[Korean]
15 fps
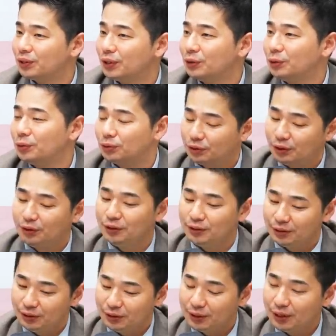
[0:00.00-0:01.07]
그래도
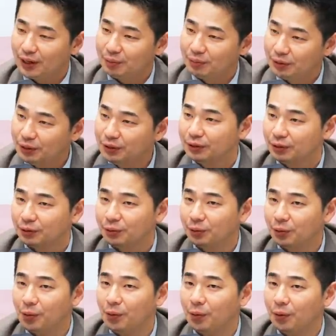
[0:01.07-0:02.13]
뜰 뜯다가 밀리는
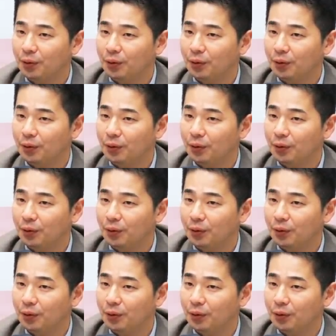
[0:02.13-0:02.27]
거고